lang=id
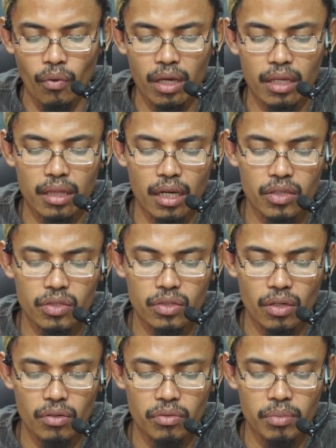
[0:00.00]
wa
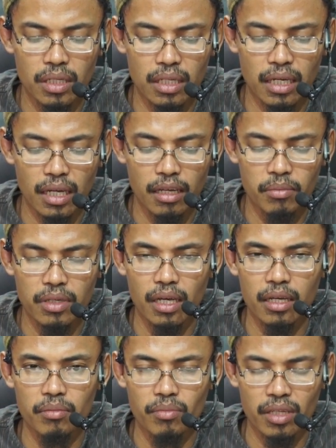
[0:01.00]
yatahassalu min kalami
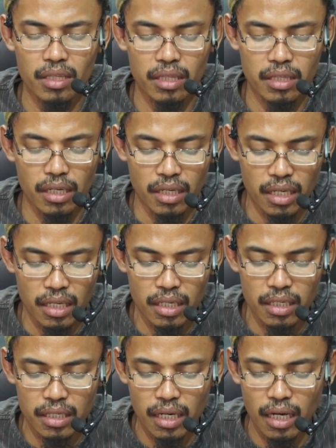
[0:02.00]

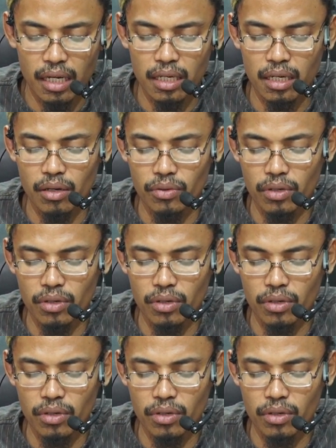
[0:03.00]
tahqiq annahu